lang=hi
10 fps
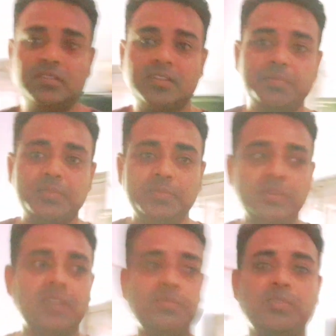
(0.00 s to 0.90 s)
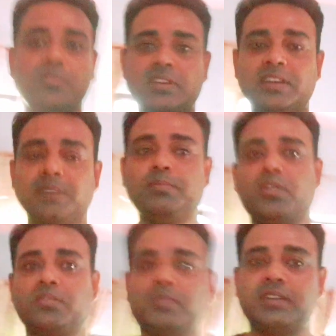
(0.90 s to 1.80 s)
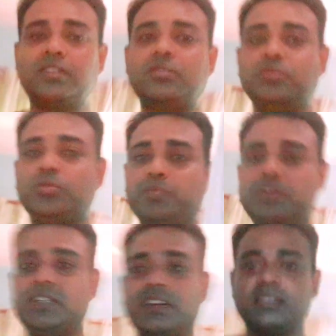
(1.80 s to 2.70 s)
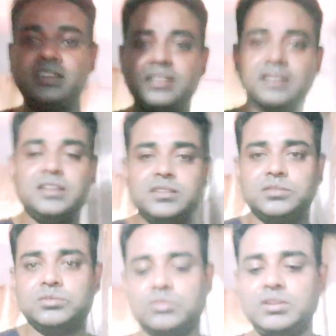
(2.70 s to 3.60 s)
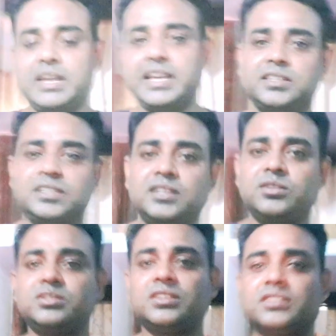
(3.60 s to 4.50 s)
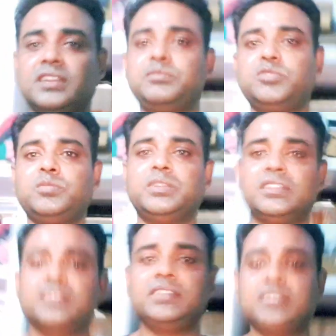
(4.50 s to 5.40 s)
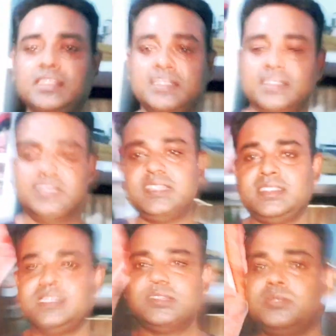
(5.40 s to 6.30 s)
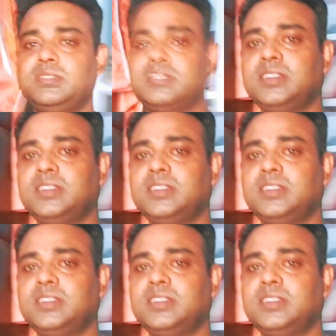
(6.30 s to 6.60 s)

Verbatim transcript: और गर्मी में आप लोगों के लिए ब्लॉग बना रहा हूँ धूप में जाके तो लाइक शेयर और सब्सक्राइब तो बनता ही है तो